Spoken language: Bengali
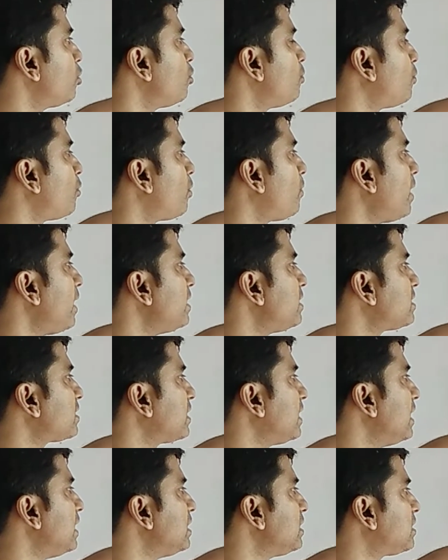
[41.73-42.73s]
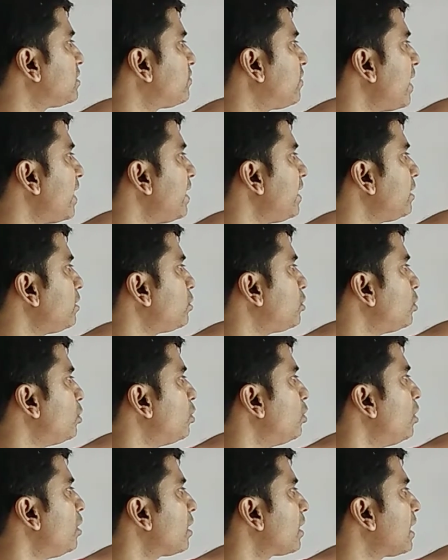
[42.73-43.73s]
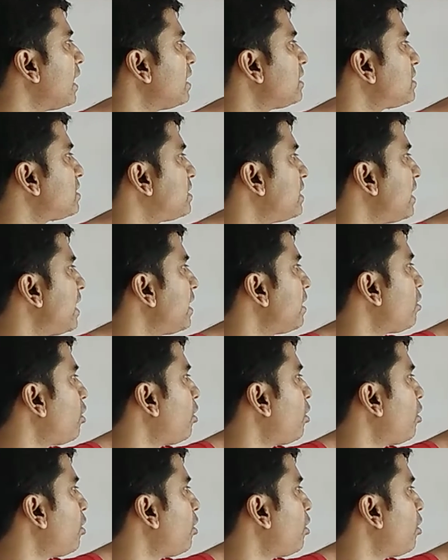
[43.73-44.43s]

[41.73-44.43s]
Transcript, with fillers: টু প্রোভাইড স্কিল ট্রেনিং টু ক্লাস টেন